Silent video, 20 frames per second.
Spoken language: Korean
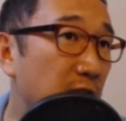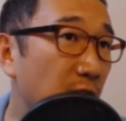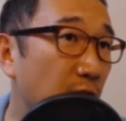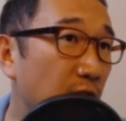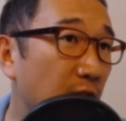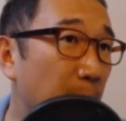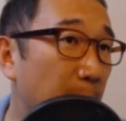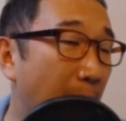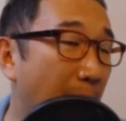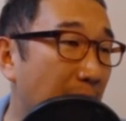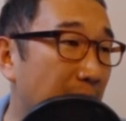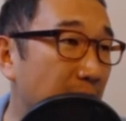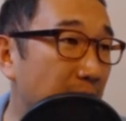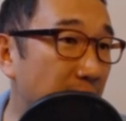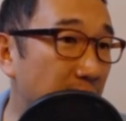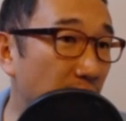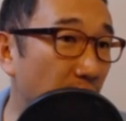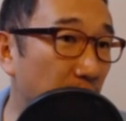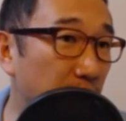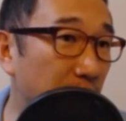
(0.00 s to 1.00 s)
이렇게
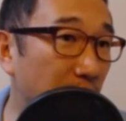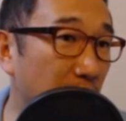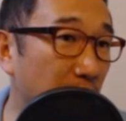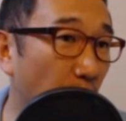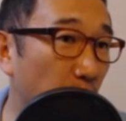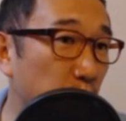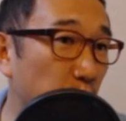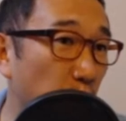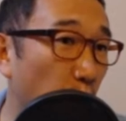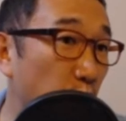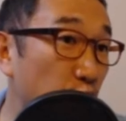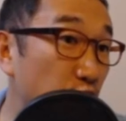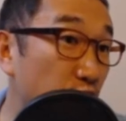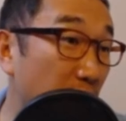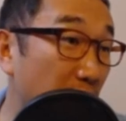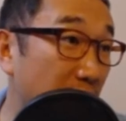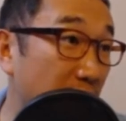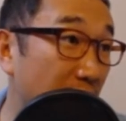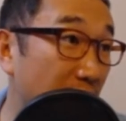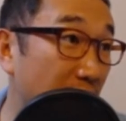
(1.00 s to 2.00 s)
막는 것보다 더 좋은
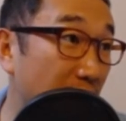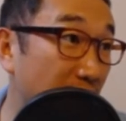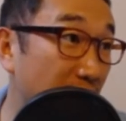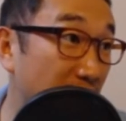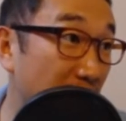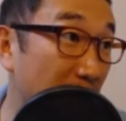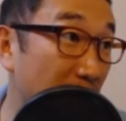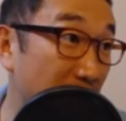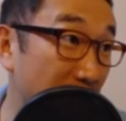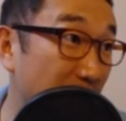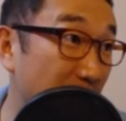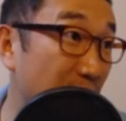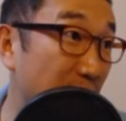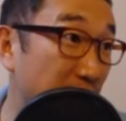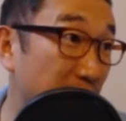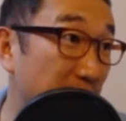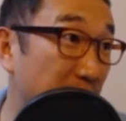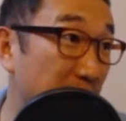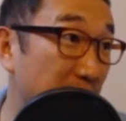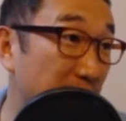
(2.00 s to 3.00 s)
수가 있다는 걸 제가
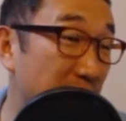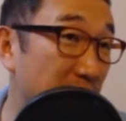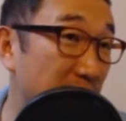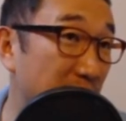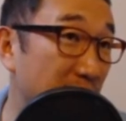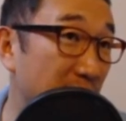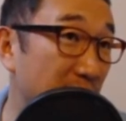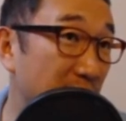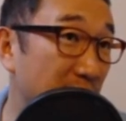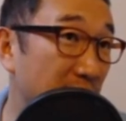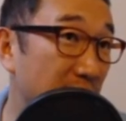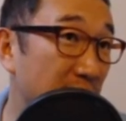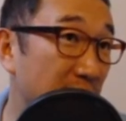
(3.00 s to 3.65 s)
말씀드리고 싶어서 그렇습니다.